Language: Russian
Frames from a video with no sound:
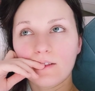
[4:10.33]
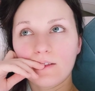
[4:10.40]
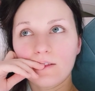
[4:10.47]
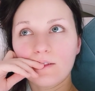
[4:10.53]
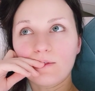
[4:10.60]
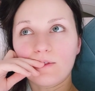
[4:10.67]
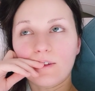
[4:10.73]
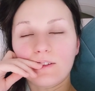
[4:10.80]

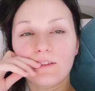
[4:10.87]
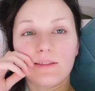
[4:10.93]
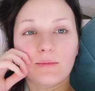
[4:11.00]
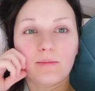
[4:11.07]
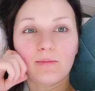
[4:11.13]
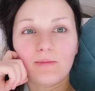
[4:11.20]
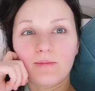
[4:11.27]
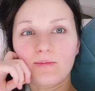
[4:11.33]
Ну вот,
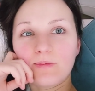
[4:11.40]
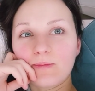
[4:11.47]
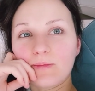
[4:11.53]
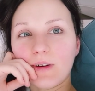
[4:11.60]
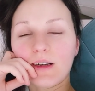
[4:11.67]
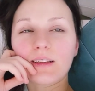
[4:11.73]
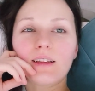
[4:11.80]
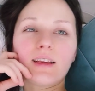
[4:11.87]

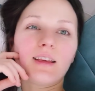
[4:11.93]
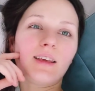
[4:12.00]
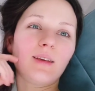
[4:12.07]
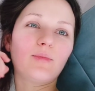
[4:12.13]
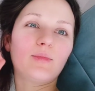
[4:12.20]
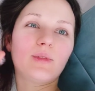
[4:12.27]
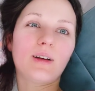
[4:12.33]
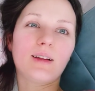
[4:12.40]
пока
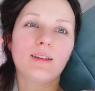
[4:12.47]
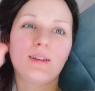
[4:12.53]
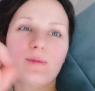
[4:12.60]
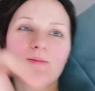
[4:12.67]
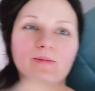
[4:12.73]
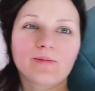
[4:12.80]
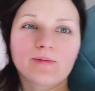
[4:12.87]
такие планы.